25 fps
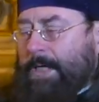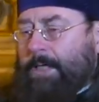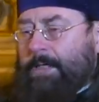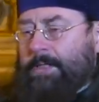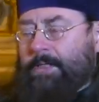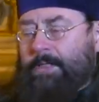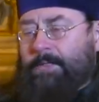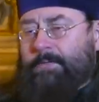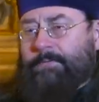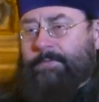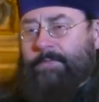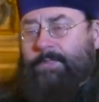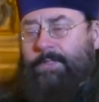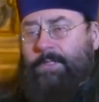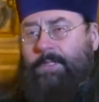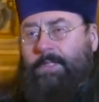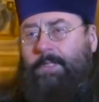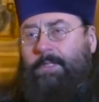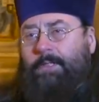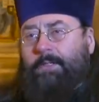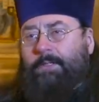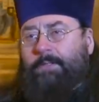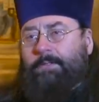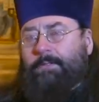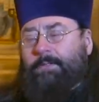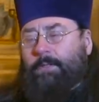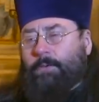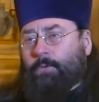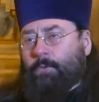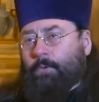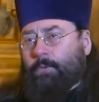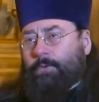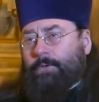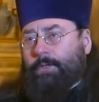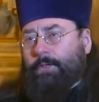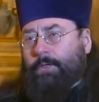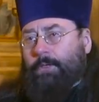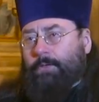Есть федеральные
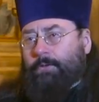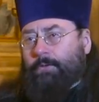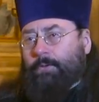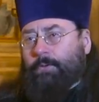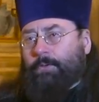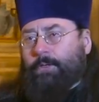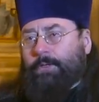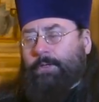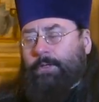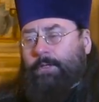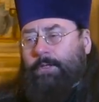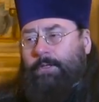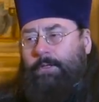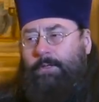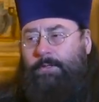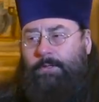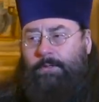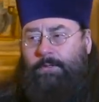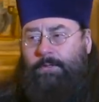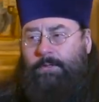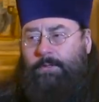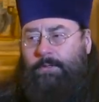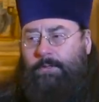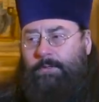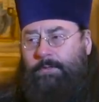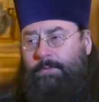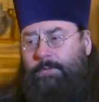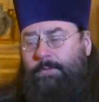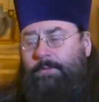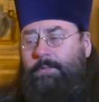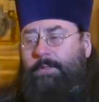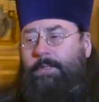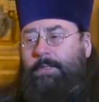законы, которые э,